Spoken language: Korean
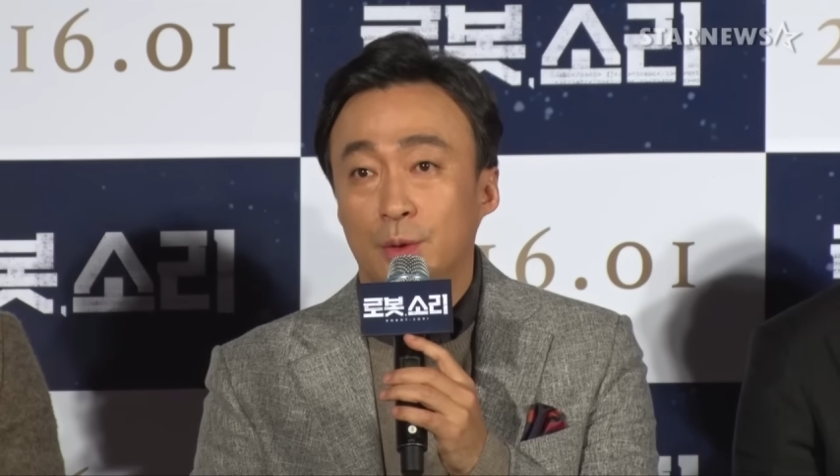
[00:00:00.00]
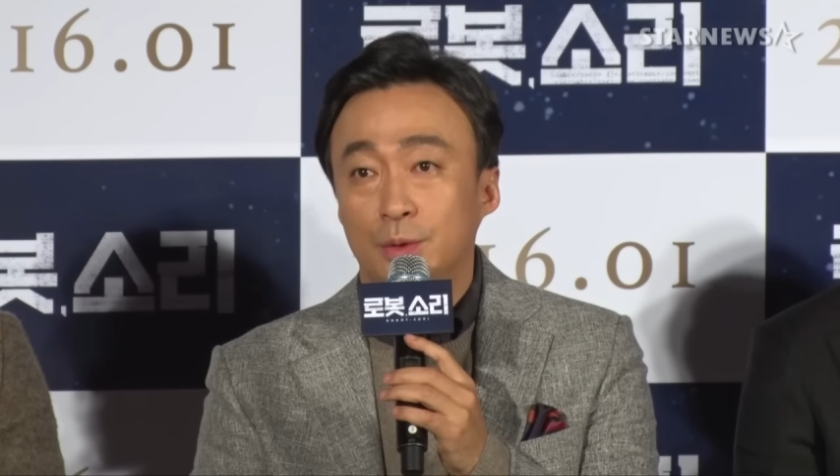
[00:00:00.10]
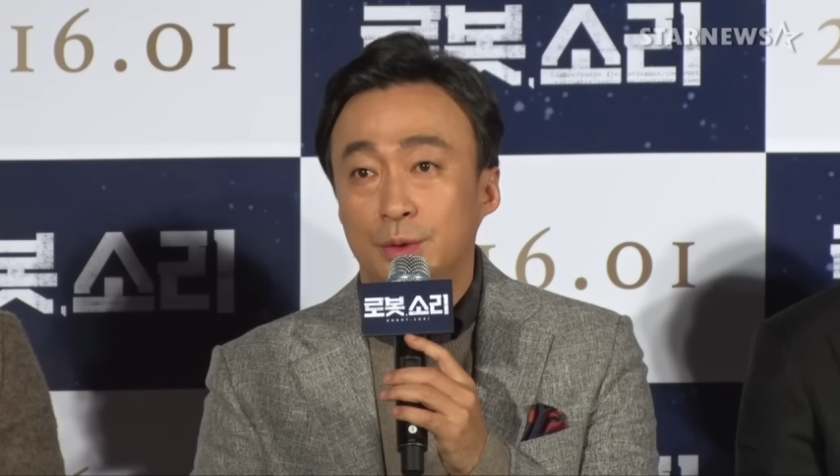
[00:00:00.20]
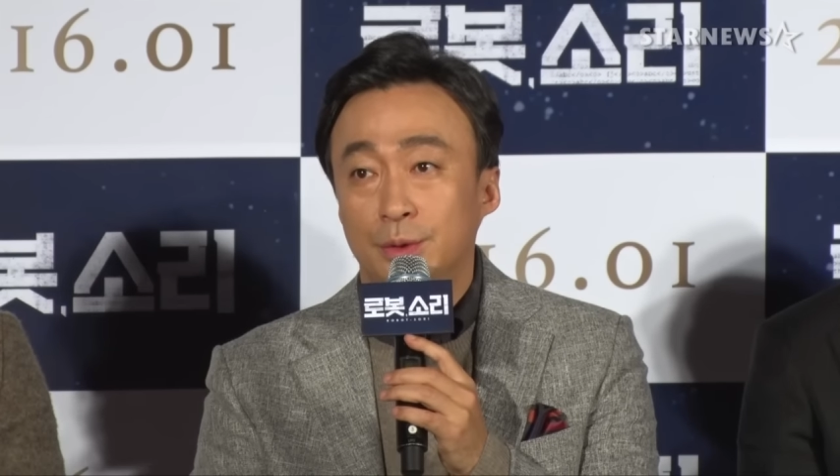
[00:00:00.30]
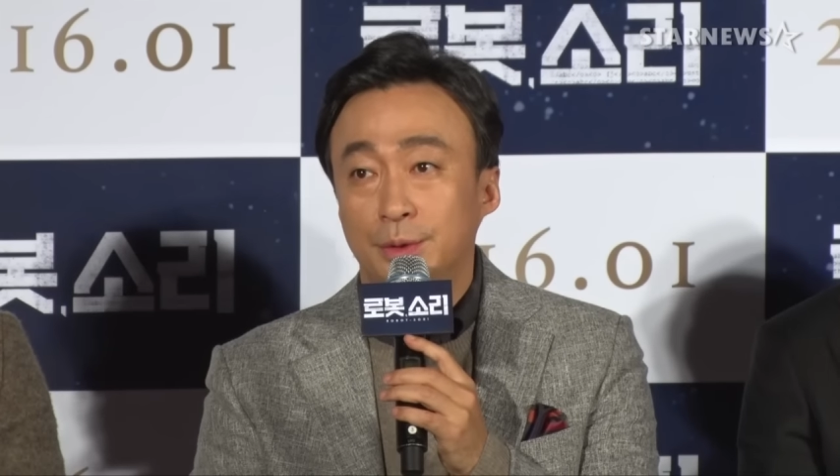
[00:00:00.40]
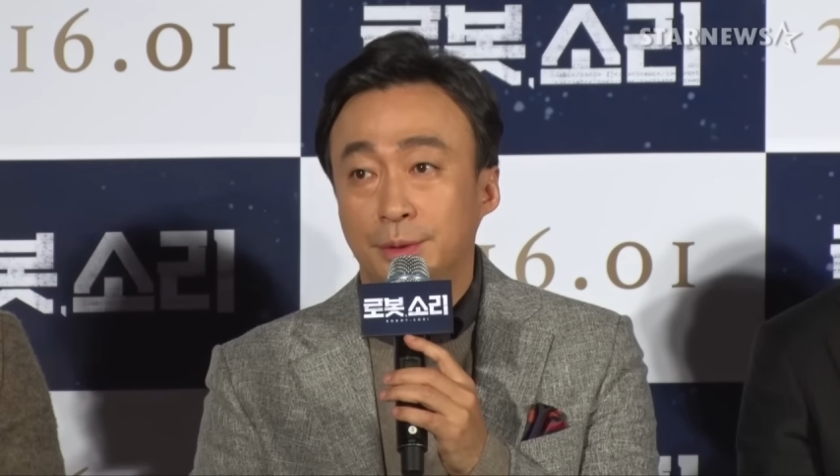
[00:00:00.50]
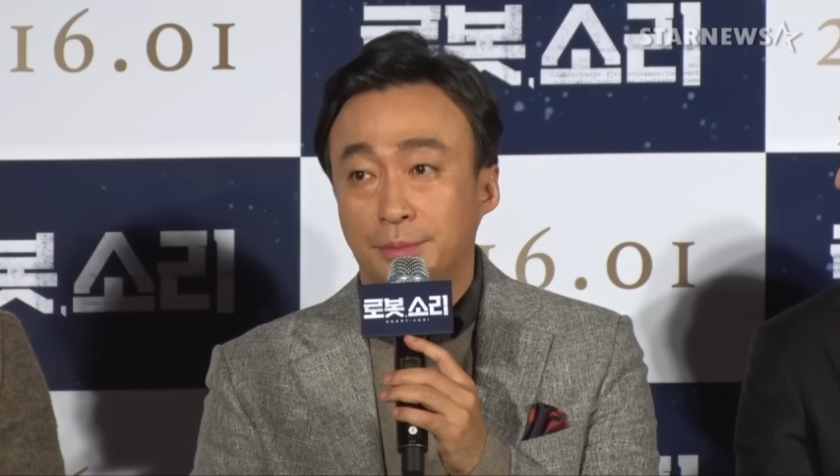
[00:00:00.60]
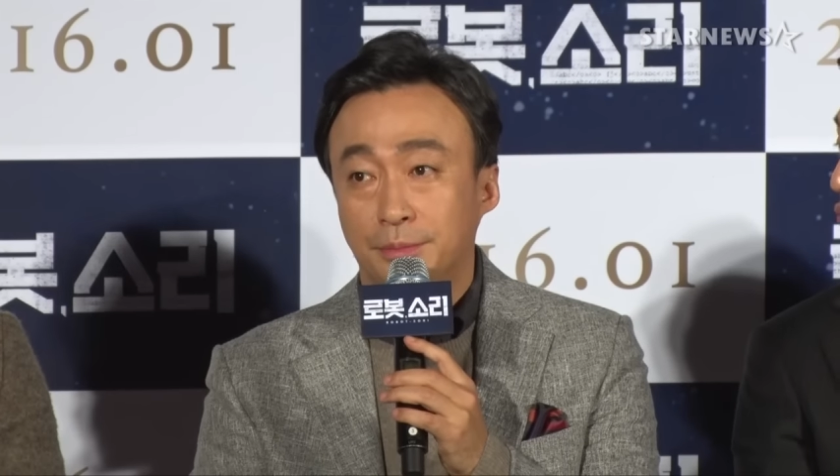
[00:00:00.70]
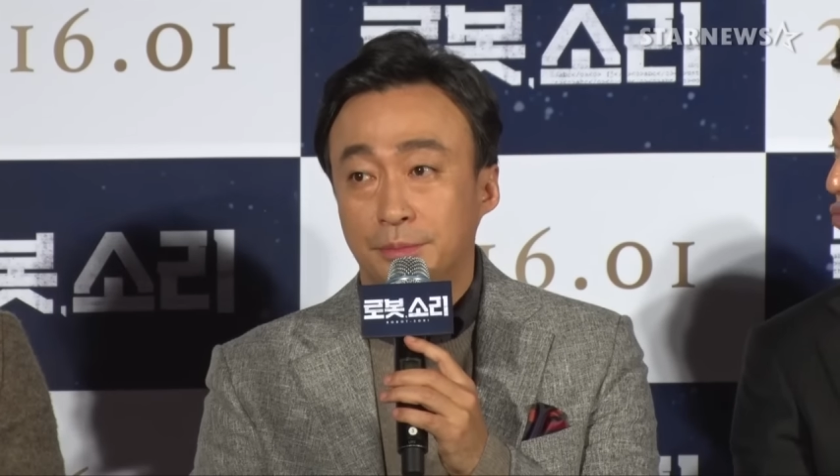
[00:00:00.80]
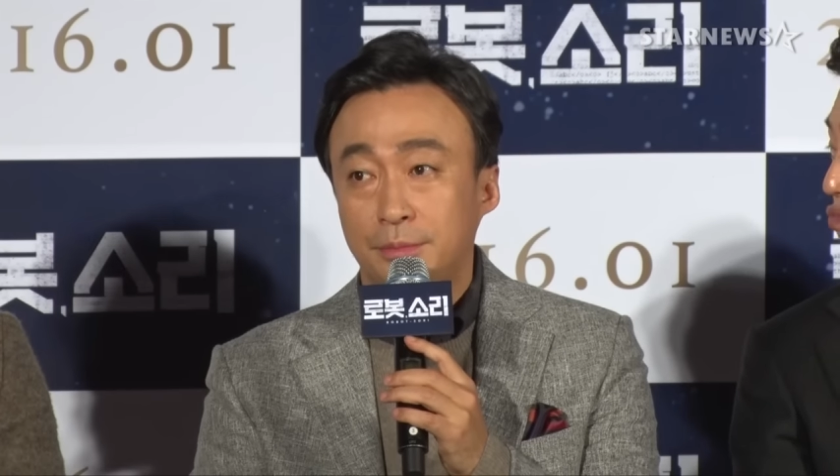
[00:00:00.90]
경우는
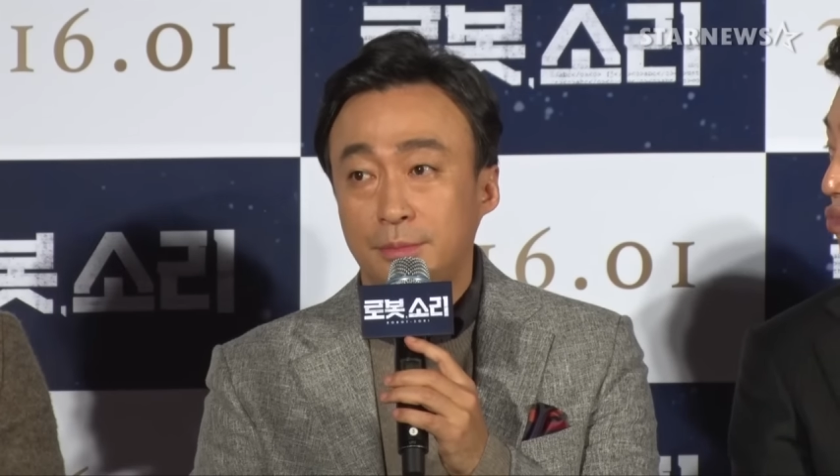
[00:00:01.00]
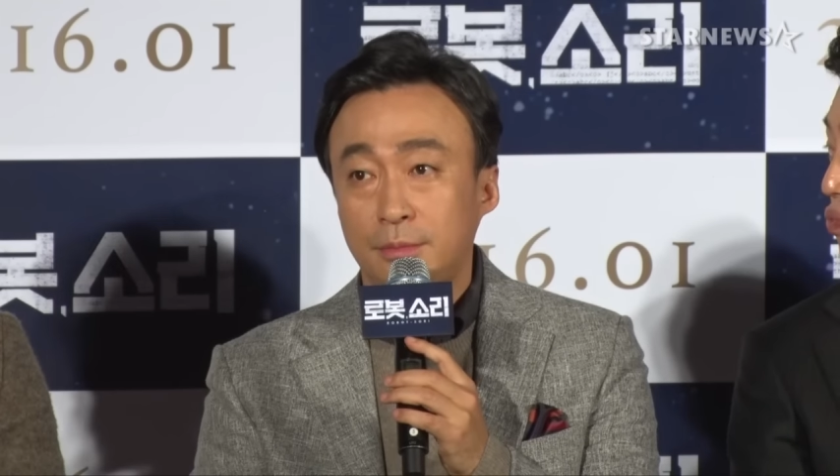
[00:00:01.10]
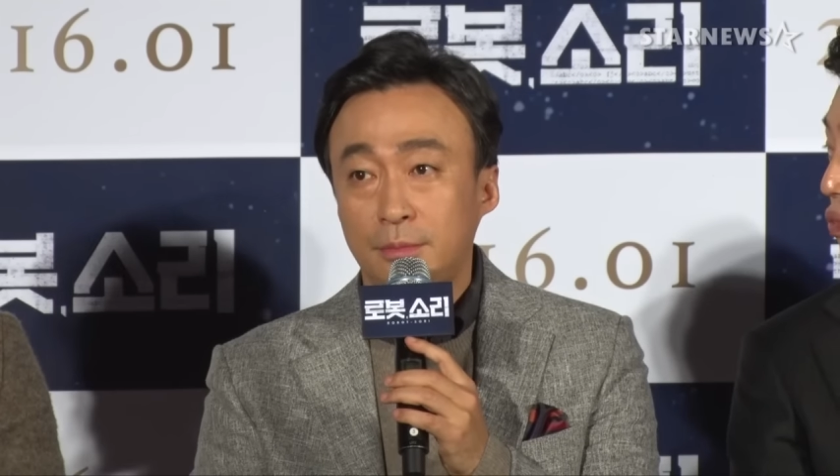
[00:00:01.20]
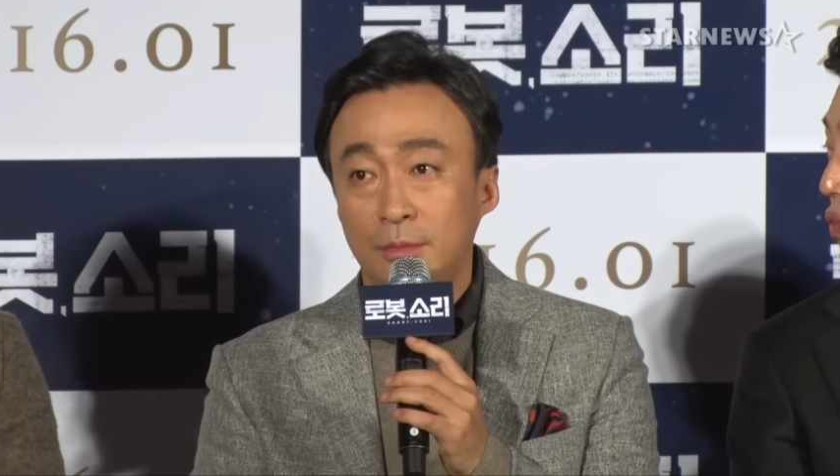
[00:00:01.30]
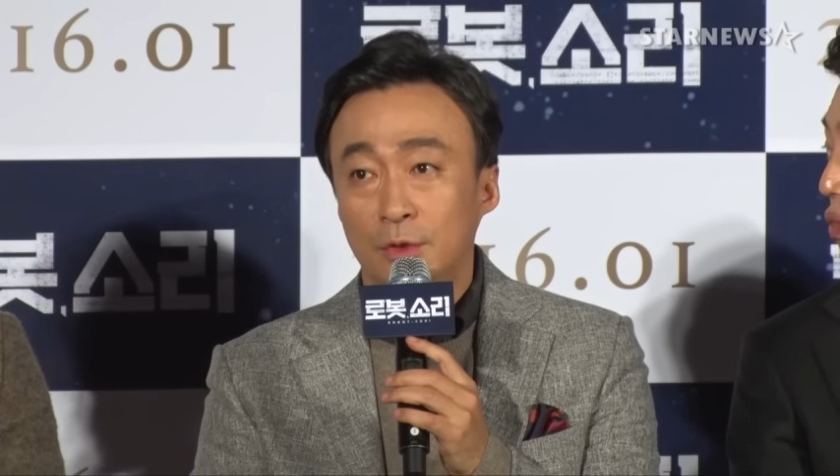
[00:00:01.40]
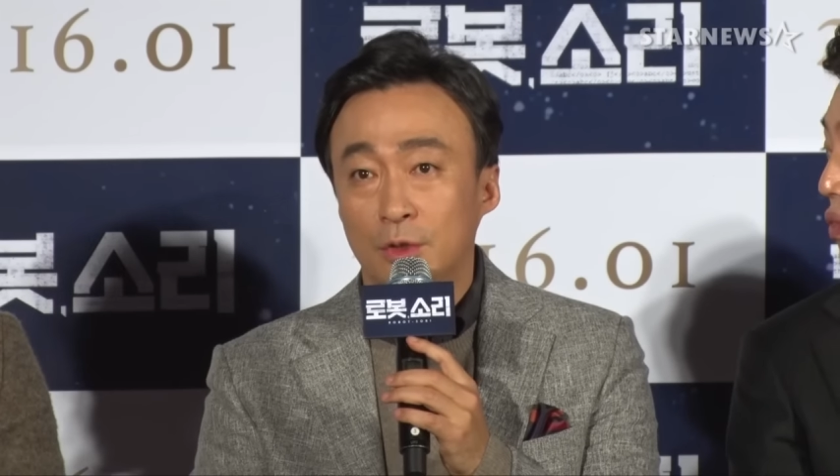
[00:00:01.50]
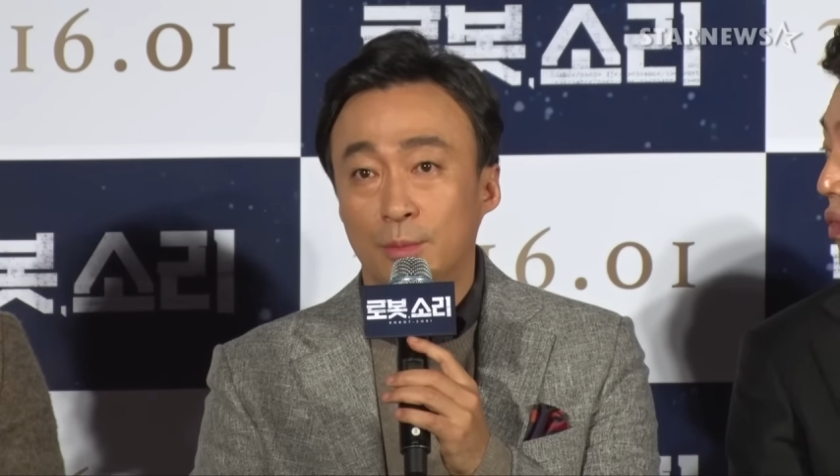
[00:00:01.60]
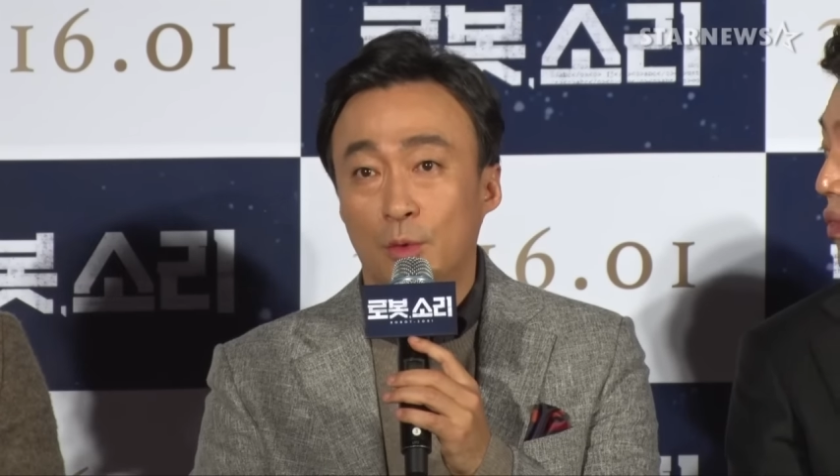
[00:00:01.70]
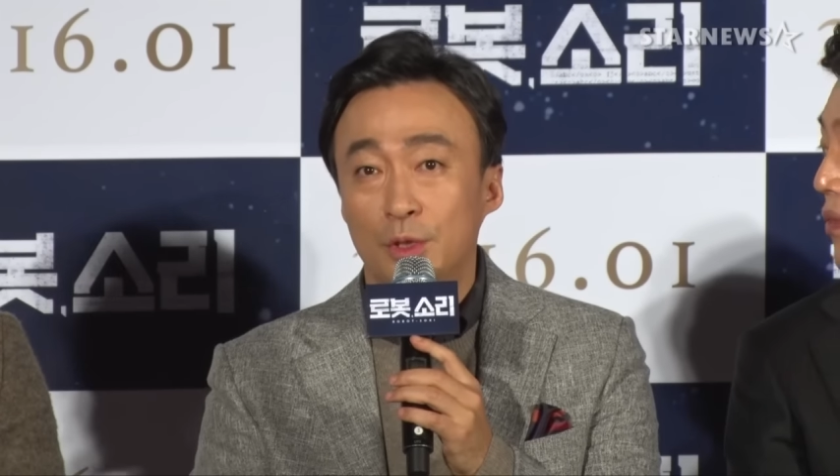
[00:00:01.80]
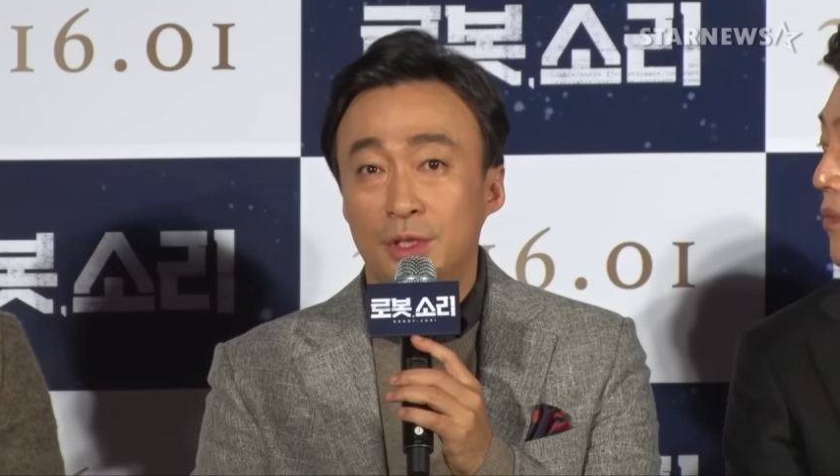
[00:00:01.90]

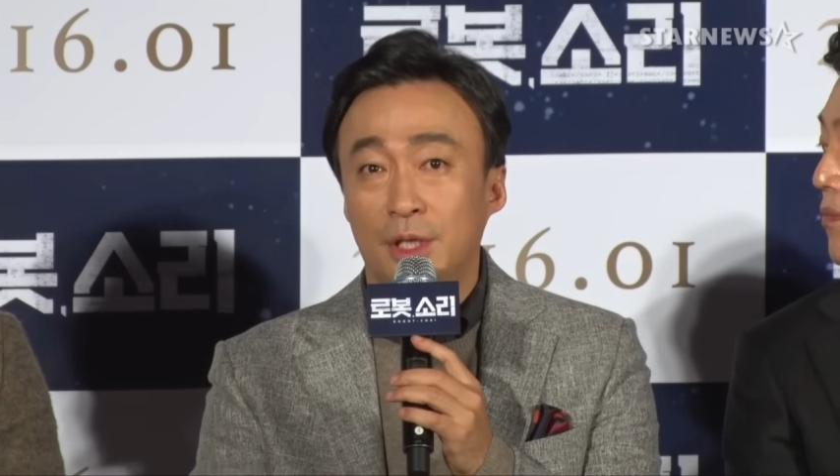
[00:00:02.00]
그 보이스